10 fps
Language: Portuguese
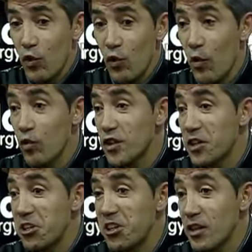uma outra
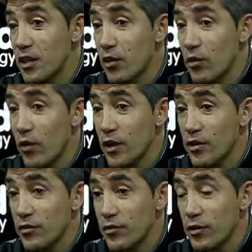crítica que eu não
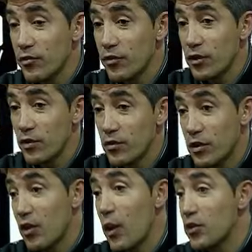acho que foi, foi que
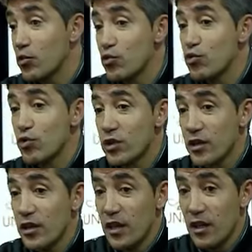não é tão
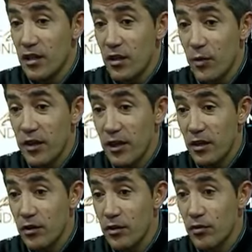justa relativamente
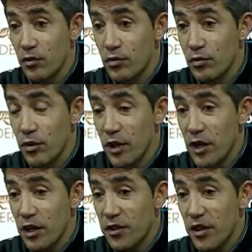àquilo que foi o
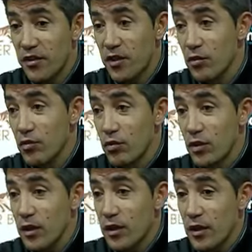que tem sido
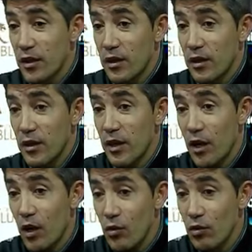eh,
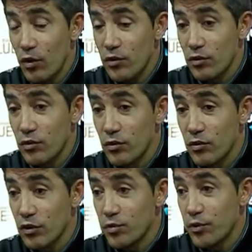o nosso o
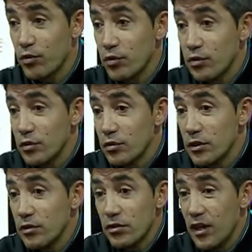nosso percurso.
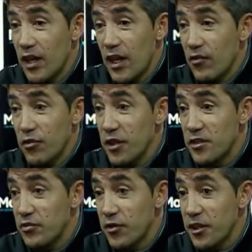Por isso foi
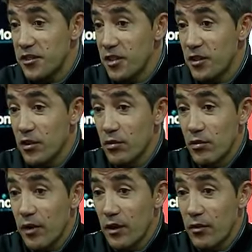nesse foi nesse sentido,
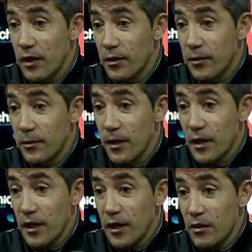não é, não é de
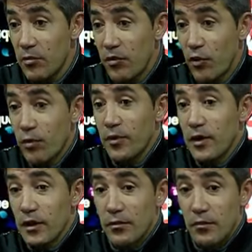de uma forma
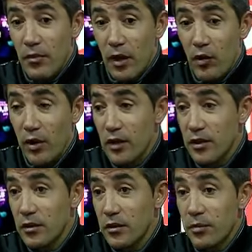
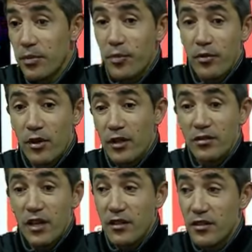arrogante e preponderante
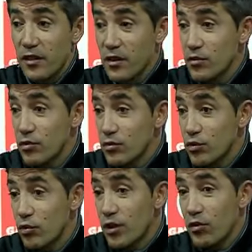estar a dizer que sou, que
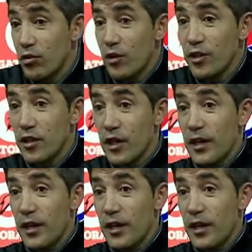sou o treinador. Eu acho